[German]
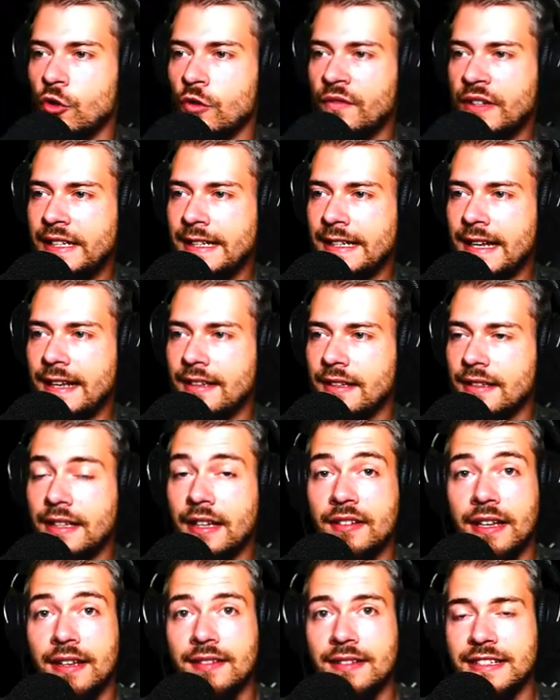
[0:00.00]
holen wir den Rest,
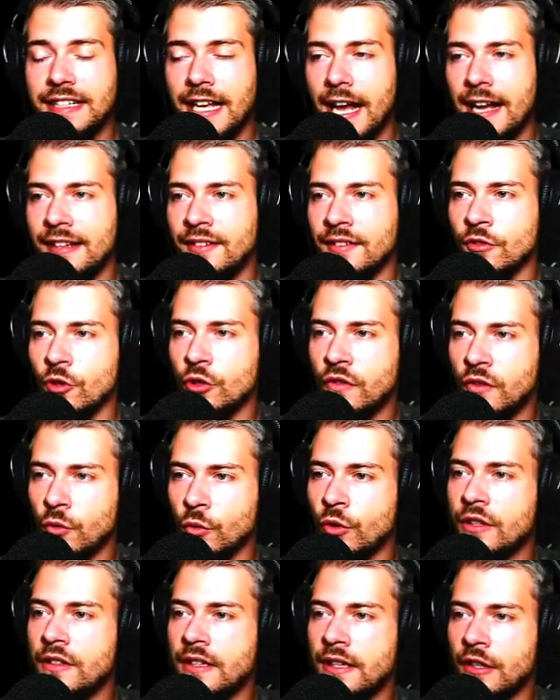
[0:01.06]
das restliche Eisen noch
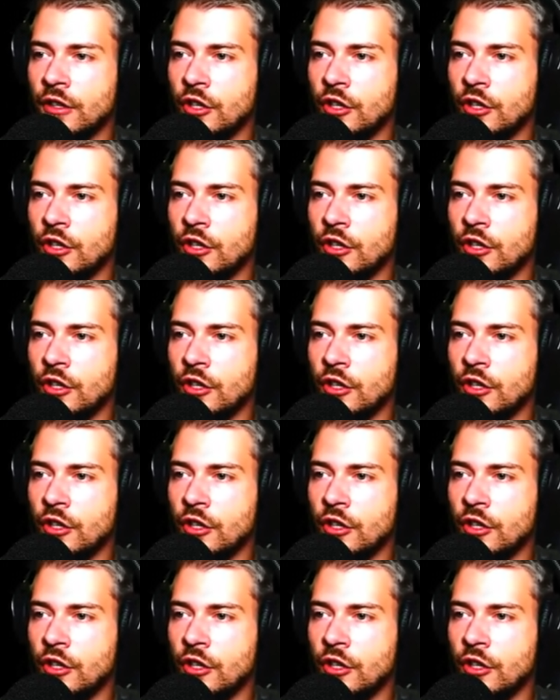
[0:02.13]
zurück.